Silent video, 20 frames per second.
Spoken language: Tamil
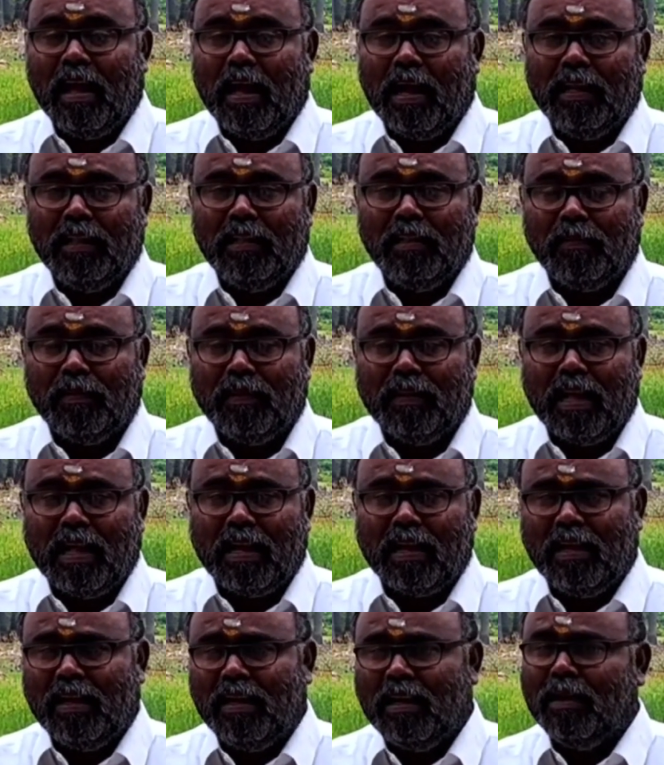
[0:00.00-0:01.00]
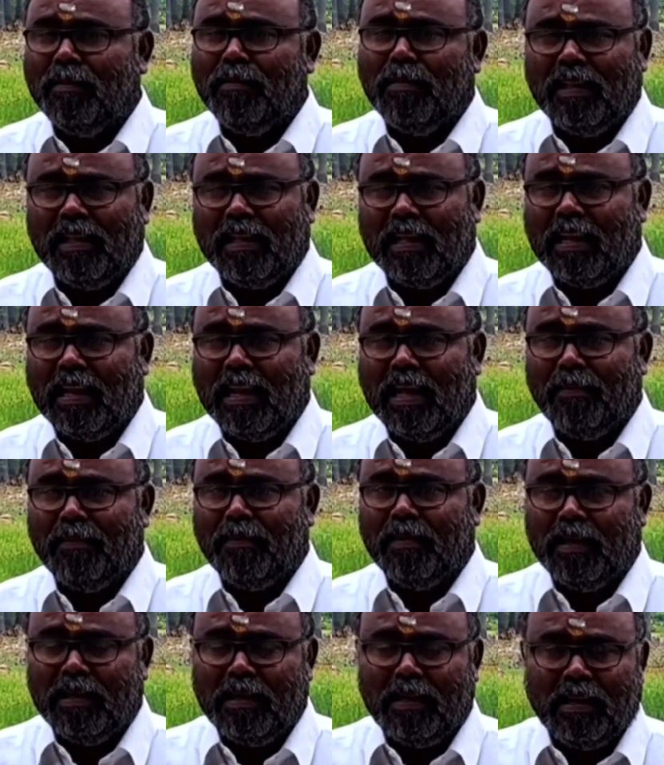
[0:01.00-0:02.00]
அணிந்து வந்தார்கள் என்பதையெல்லாம்
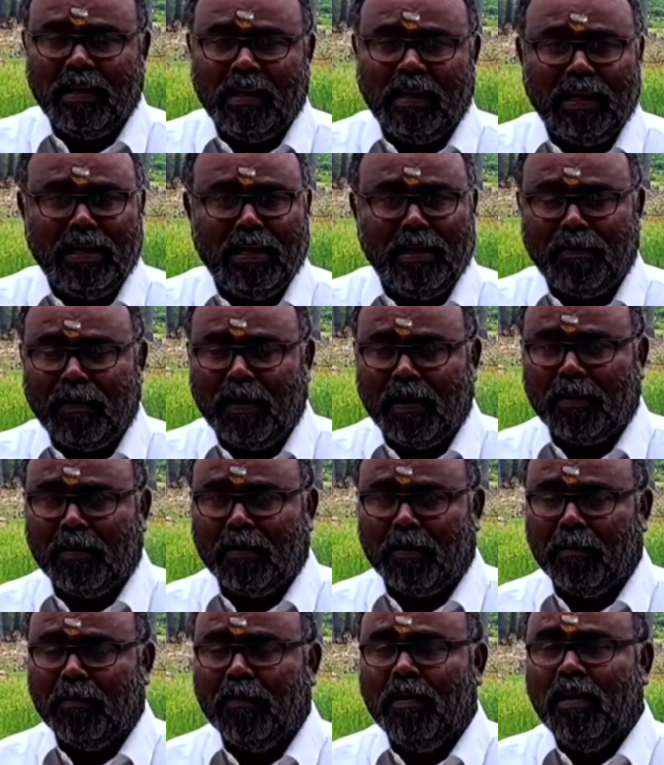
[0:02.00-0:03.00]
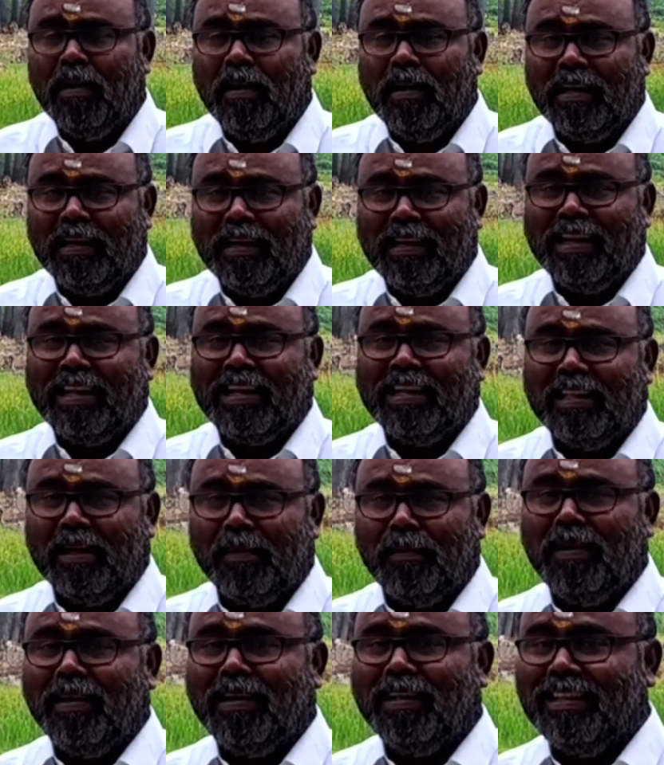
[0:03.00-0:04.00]
என்று எண்ணி பார்க்கிறோம் இன்றைக்கு
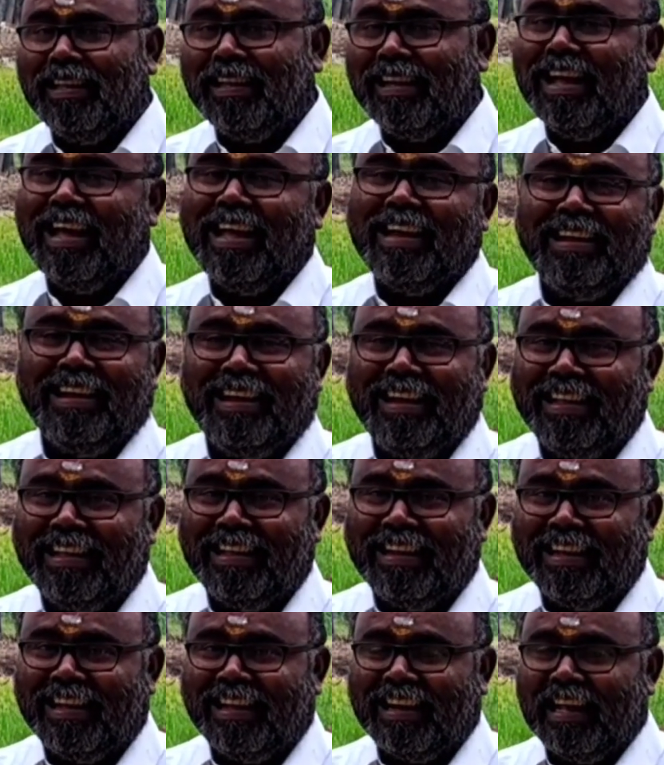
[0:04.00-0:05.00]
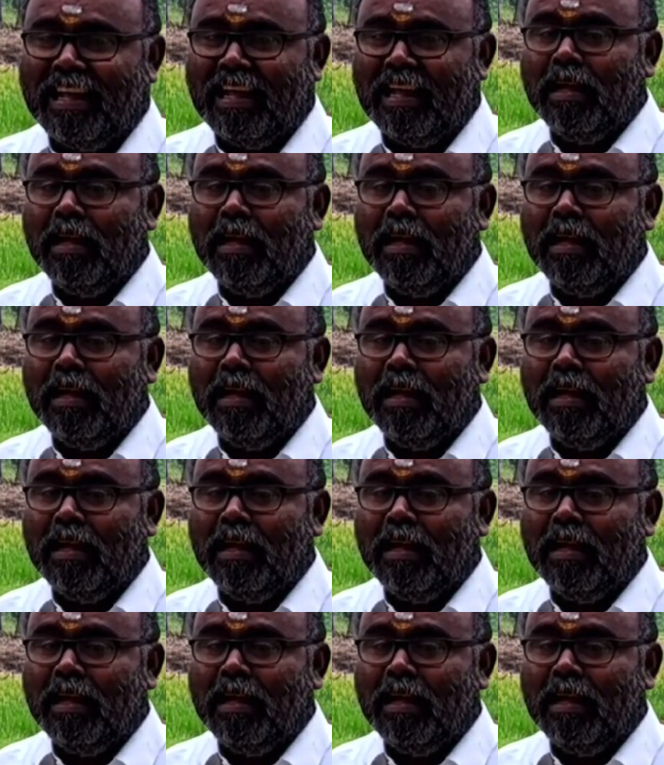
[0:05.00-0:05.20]
தமிழகத்திற்கு அருகிலே இருக்கிற